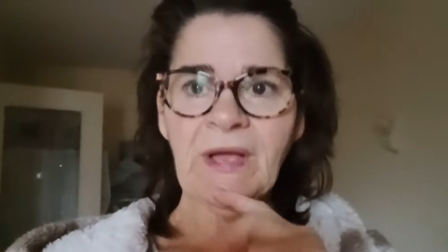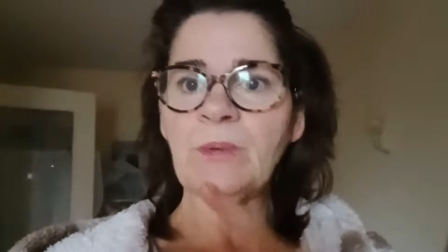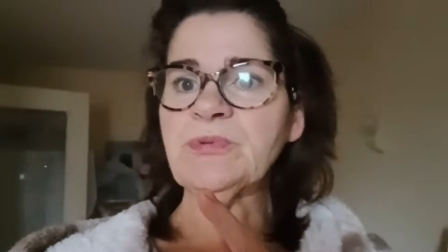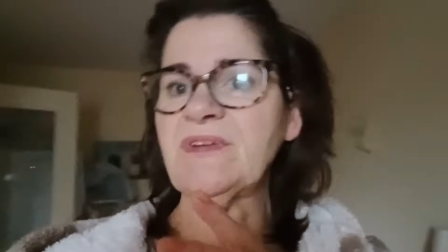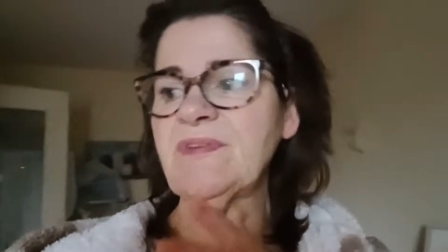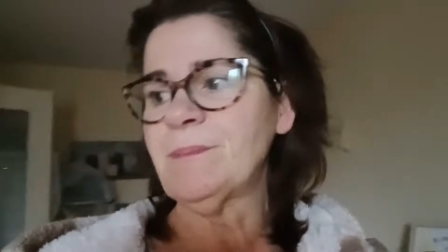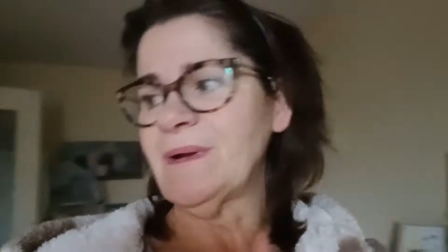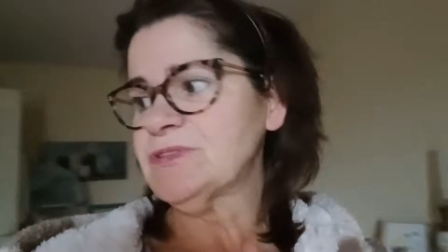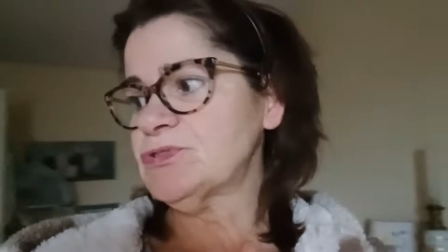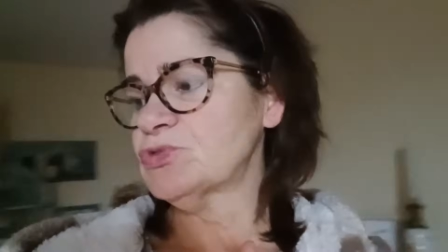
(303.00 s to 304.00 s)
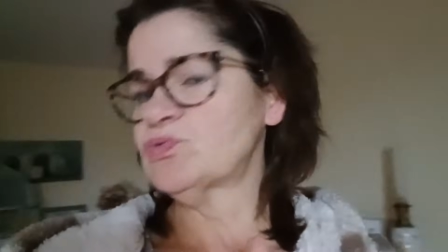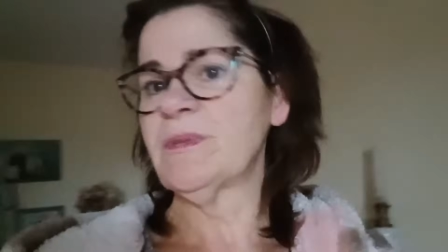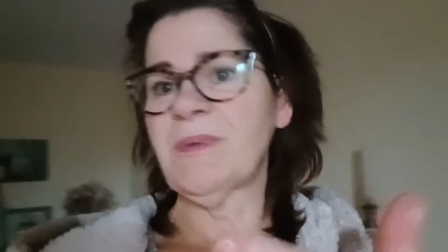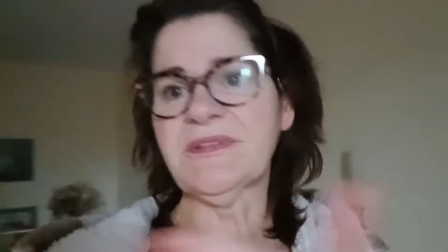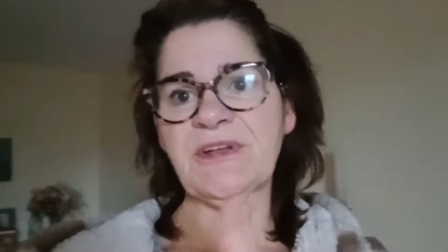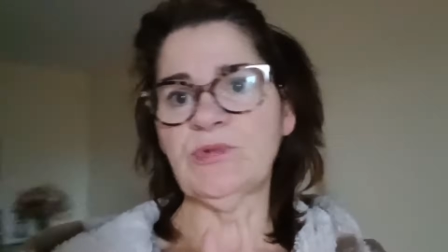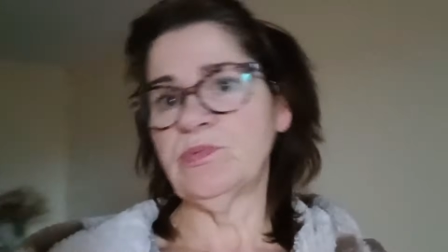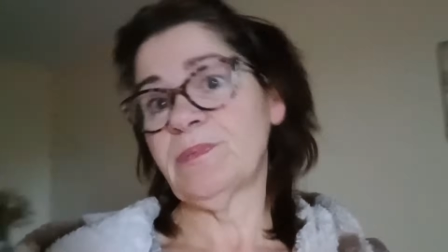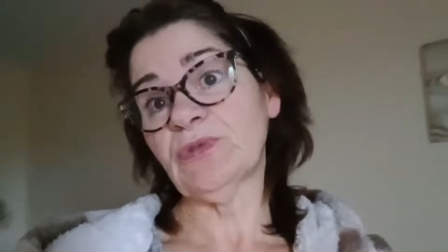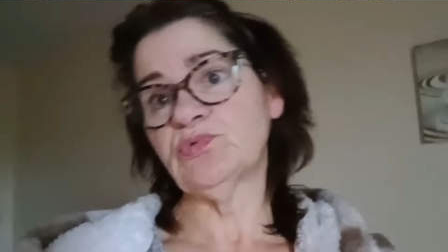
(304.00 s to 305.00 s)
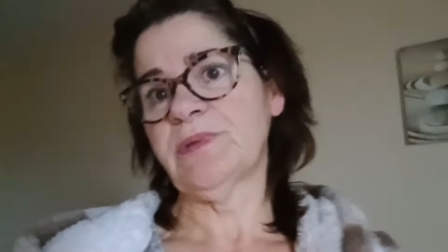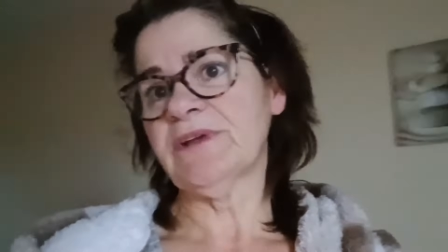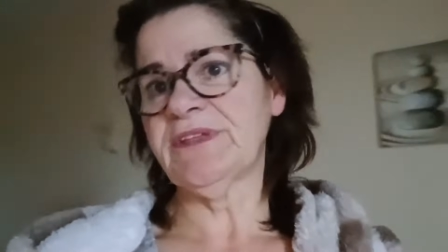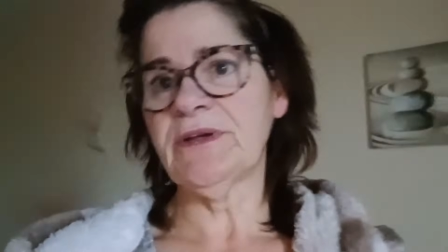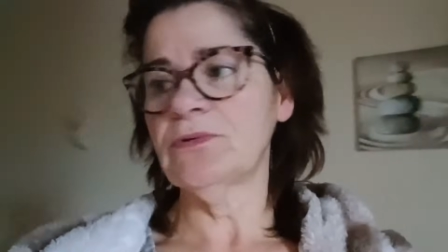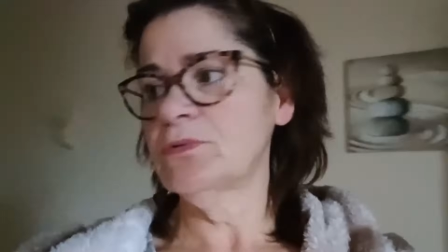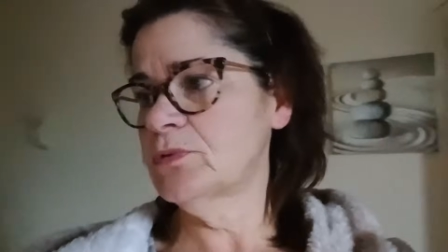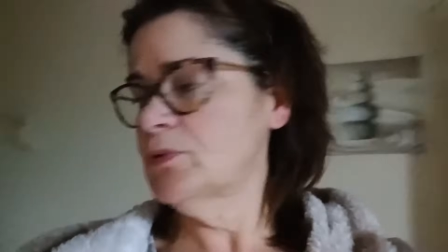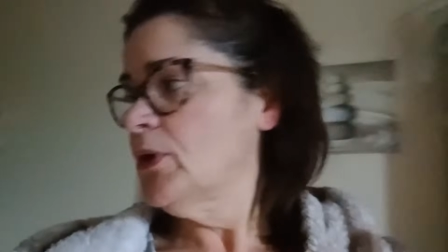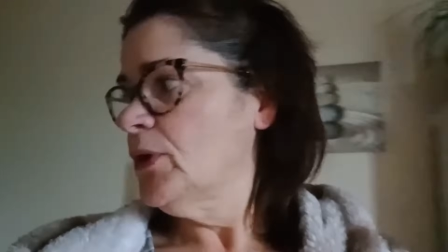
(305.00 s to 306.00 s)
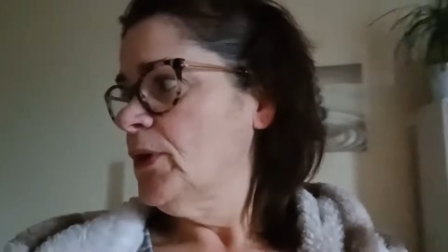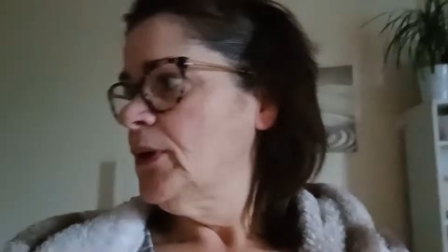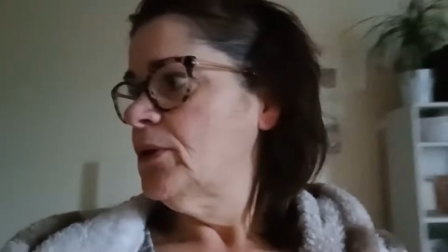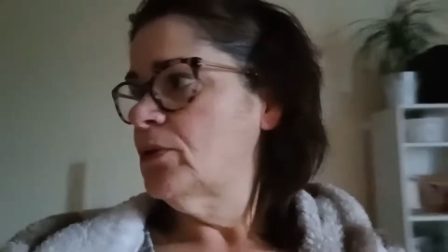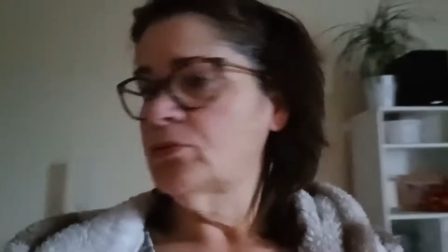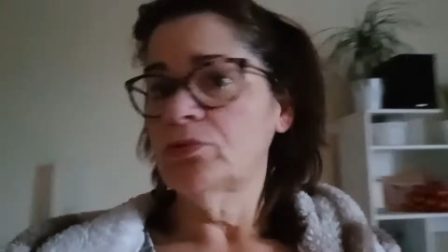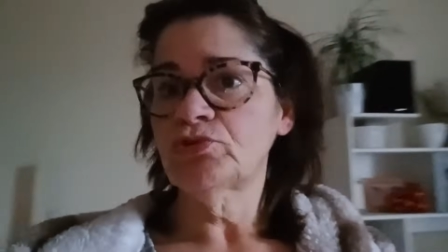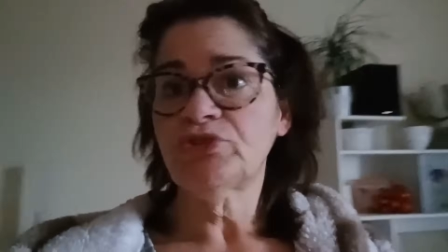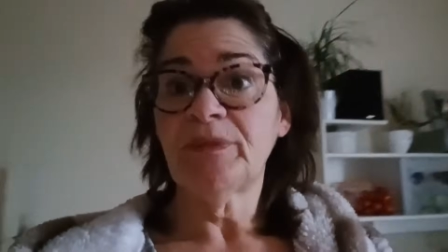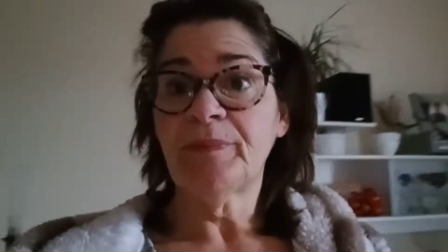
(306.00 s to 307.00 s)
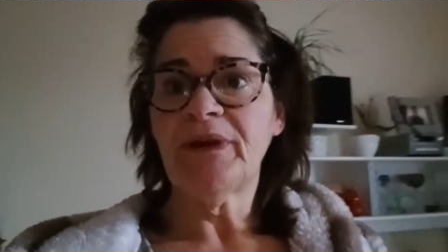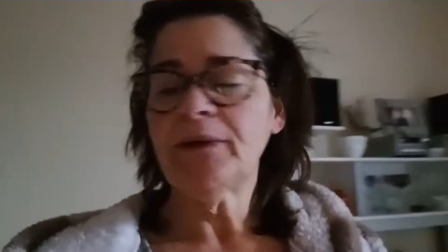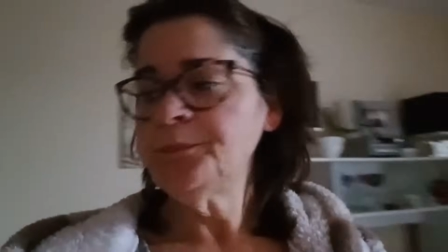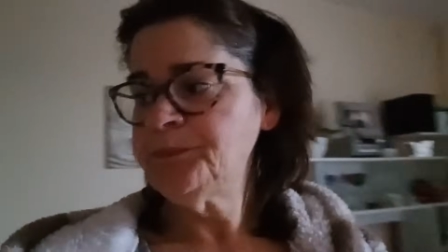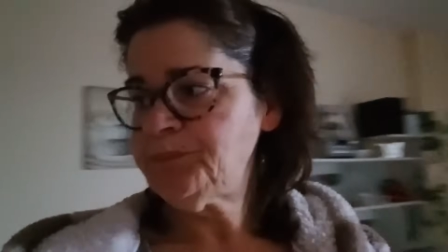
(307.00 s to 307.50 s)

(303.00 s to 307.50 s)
comme j'avais pas, je voulais pas que ça coule partout par terre euh, euh, quand j'étais pas là.